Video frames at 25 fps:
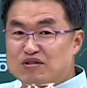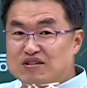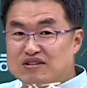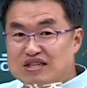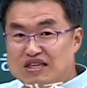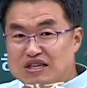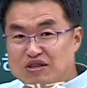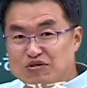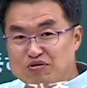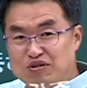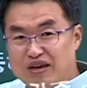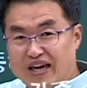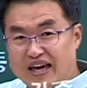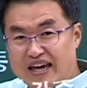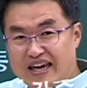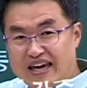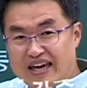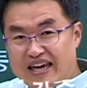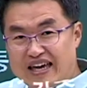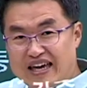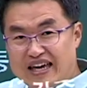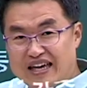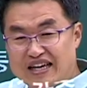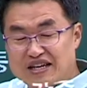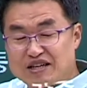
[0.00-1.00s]
그 이후에
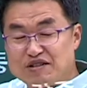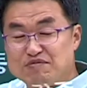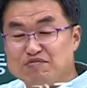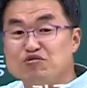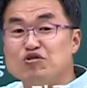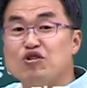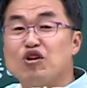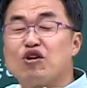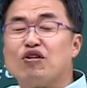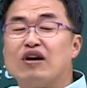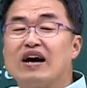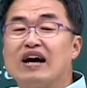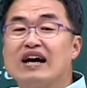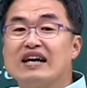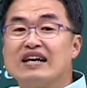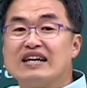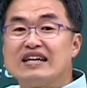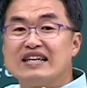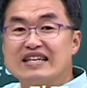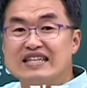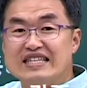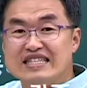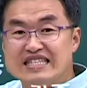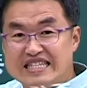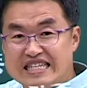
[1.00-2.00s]
그무열왕
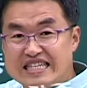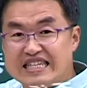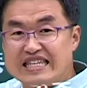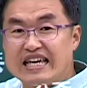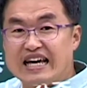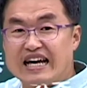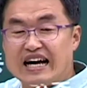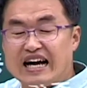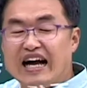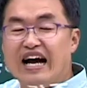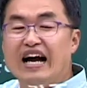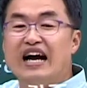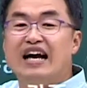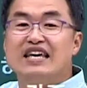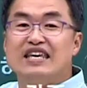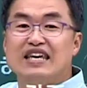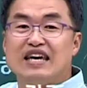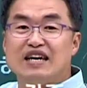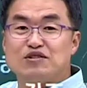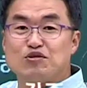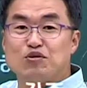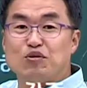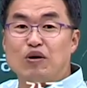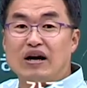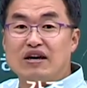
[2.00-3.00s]
직계가
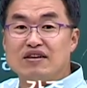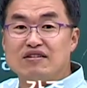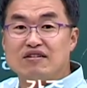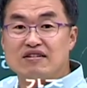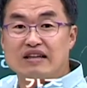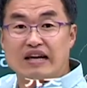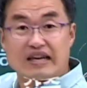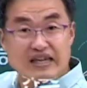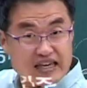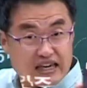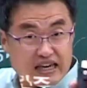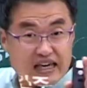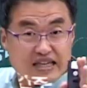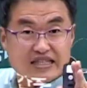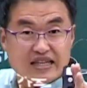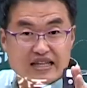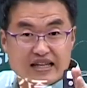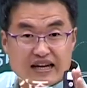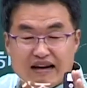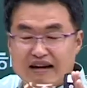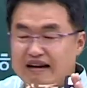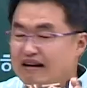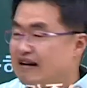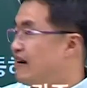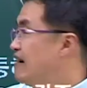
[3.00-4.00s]
계속 왕이 되다
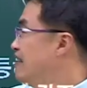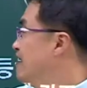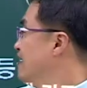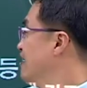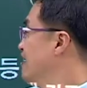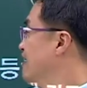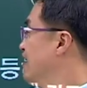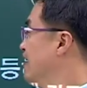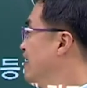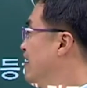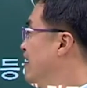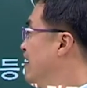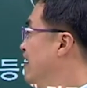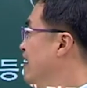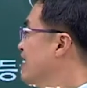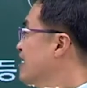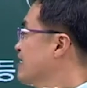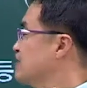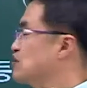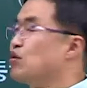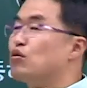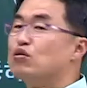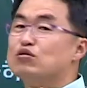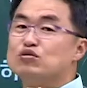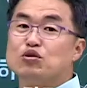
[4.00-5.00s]
이겠잖아. 그러니까
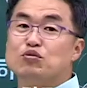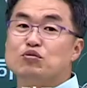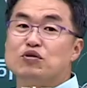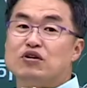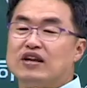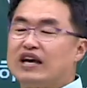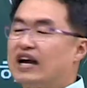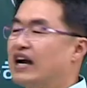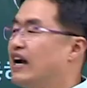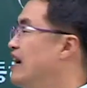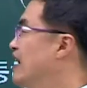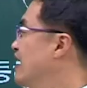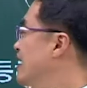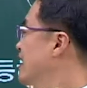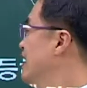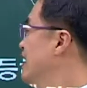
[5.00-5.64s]
성골 소멸이야.